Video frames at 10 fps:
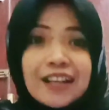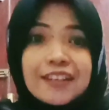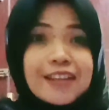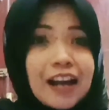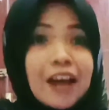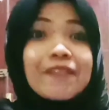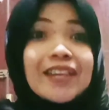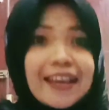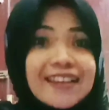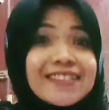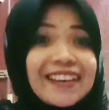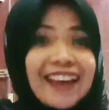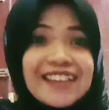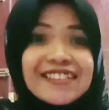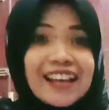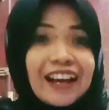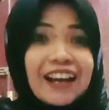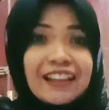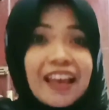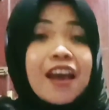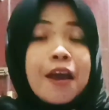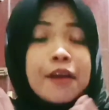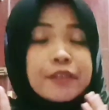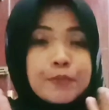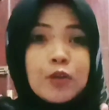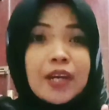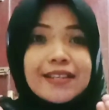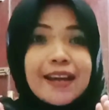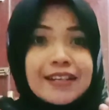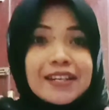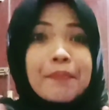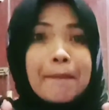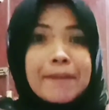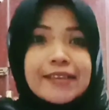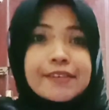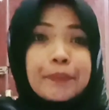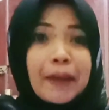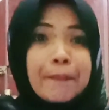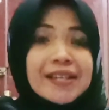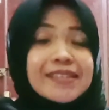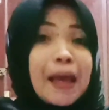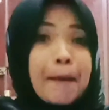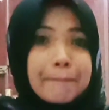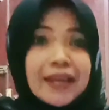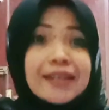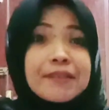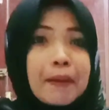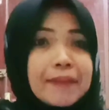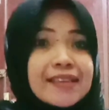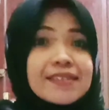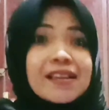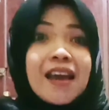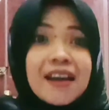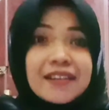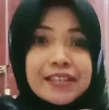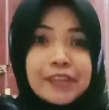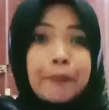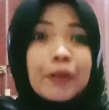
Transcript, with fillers: kendaraan wilayah DKI Jakarta dimulai dari 15 September sampai 15 Desember